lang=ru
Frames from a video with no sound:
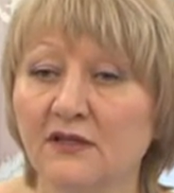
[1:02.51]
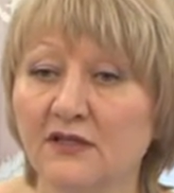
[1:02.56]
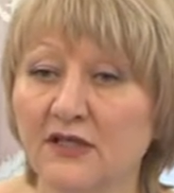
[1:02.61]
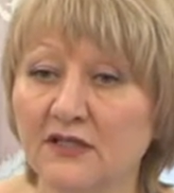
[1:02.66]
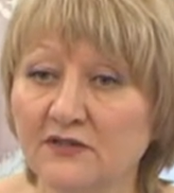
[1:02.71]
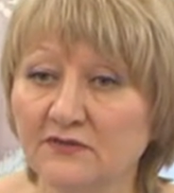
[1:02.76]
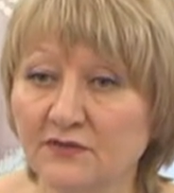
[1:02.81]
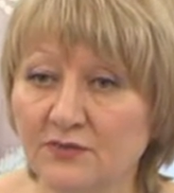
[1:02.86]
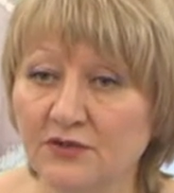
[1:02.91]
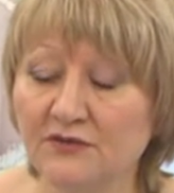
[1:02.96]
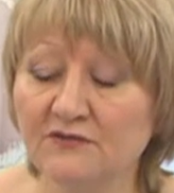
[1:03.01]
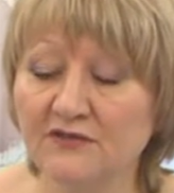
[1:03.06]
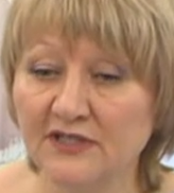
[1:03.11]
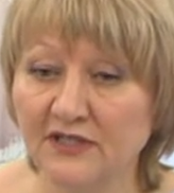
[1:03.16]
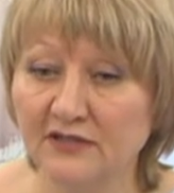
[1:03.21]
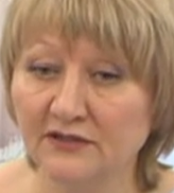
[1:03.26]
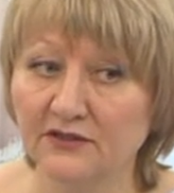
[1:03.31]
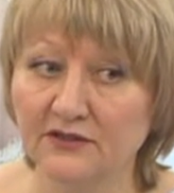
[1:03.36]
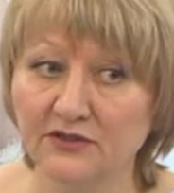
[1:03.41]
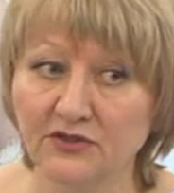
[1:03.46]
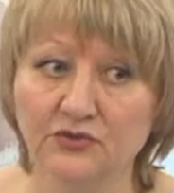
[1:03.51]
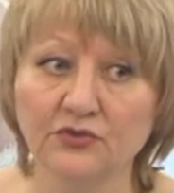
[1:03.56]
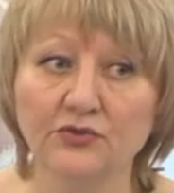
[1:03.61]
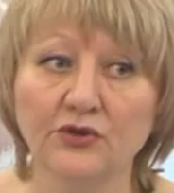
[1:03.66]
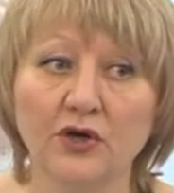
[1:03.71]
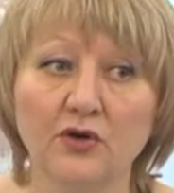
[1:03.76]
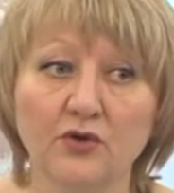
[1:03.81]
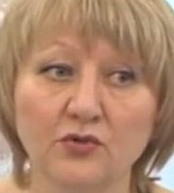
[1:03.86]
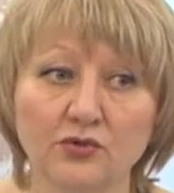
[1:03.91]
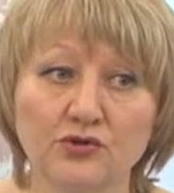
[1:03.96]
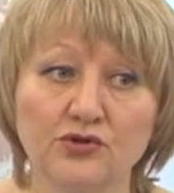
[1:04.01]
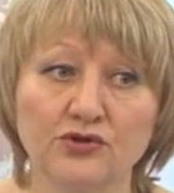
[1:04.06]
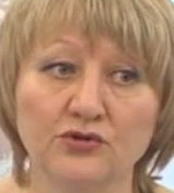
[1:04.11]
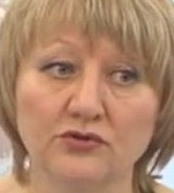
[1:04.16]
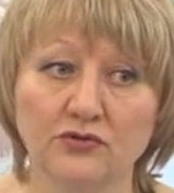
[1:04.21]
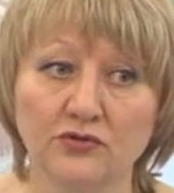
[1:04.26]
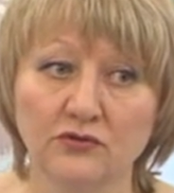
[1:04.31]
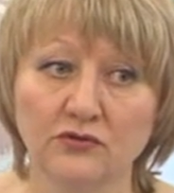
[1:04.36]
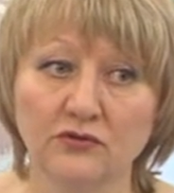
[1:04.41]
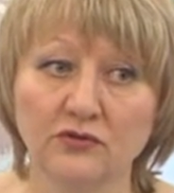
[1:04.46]
Нас вообще вся эта история
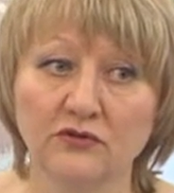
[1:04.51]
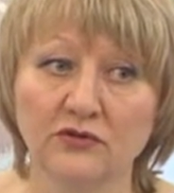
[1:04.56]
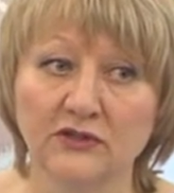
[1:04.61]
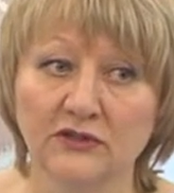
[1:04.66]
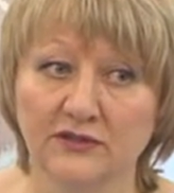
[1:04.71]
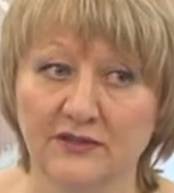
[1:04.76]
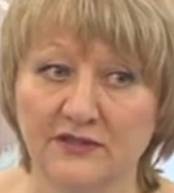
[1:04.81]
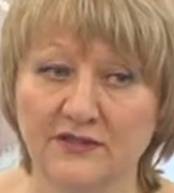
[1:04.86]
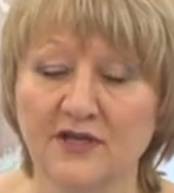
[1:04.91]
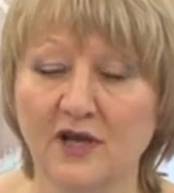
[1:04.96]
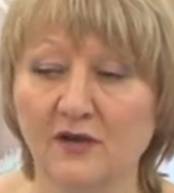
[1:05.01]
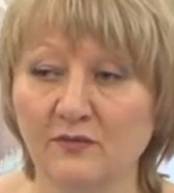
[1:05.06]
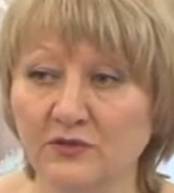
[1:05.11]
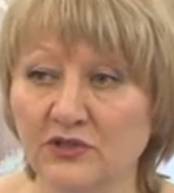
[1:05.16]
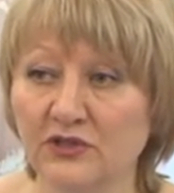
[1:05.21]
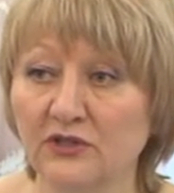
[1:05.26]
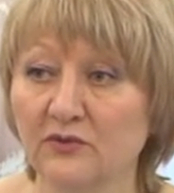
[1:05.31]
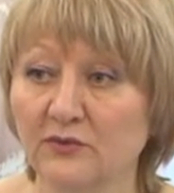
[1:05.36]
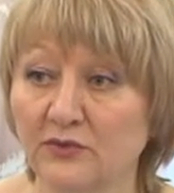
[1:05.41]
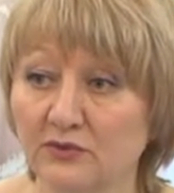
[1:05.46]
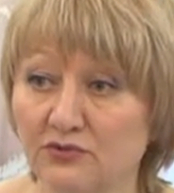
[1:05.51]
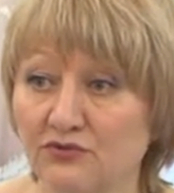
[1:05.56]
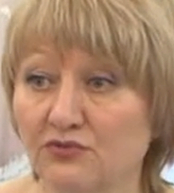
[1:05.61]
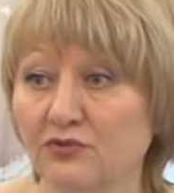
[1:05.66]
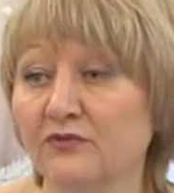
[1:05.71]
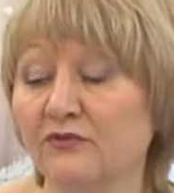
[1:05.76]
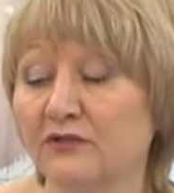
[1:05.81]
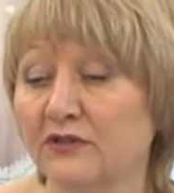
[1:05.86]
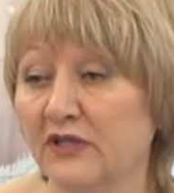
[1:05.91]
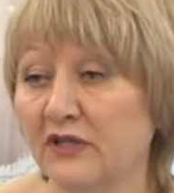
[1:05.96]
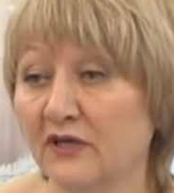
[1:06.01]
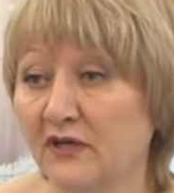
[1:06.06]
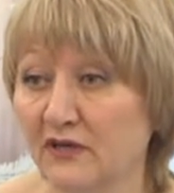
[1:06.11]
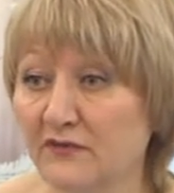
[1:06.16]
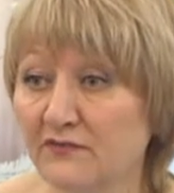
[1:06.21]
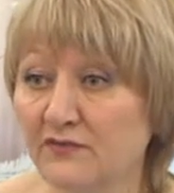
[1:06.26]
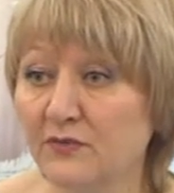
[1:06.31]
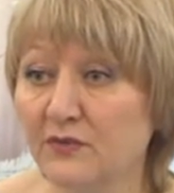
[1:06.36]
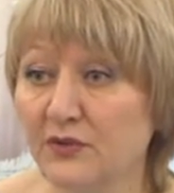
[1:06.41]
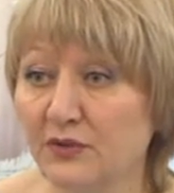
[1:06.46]
очень тронула, на самом деле, потому что он и
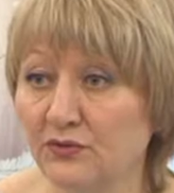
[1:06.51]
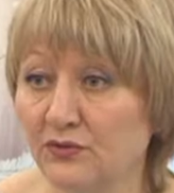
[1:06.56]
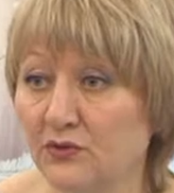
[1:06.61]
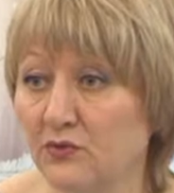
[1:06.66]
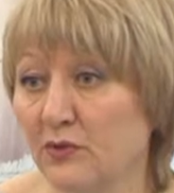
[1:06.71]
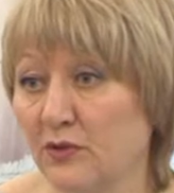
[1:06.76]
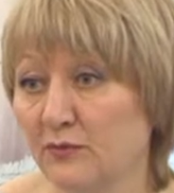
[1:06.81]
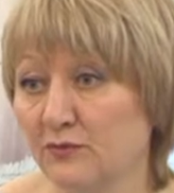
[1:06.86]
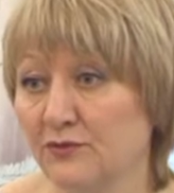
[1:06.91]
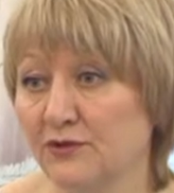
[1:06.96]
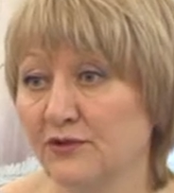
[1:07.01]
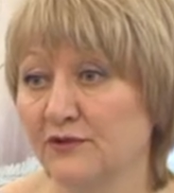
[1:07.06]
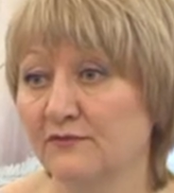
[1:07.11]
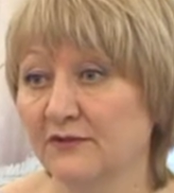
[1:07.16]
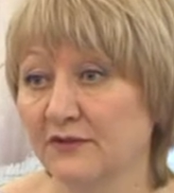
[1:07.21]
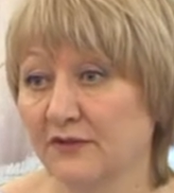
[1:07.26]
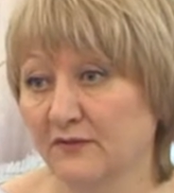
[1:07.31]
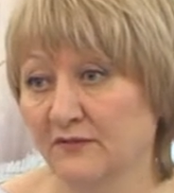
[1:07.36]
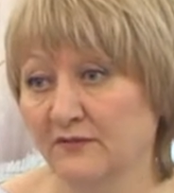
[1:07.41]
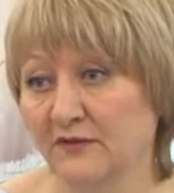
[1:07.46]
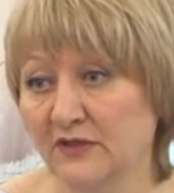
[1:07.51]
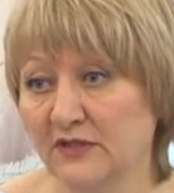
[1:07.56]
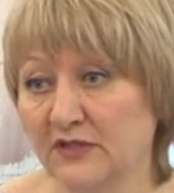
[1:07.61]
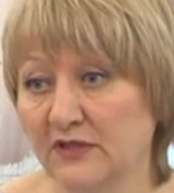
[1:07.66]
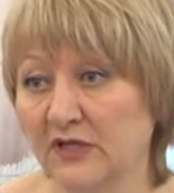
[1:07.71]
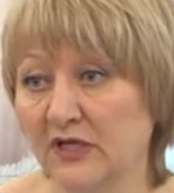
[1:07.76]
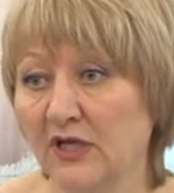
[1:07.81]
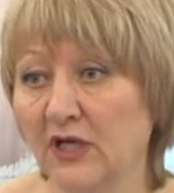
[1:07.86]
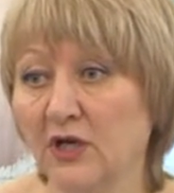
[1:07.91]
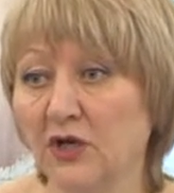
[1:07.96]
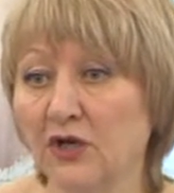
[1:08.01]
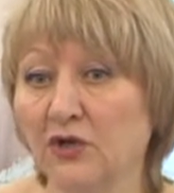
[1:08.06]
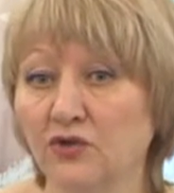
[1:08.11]
фотографии принес бабушке в этом венце,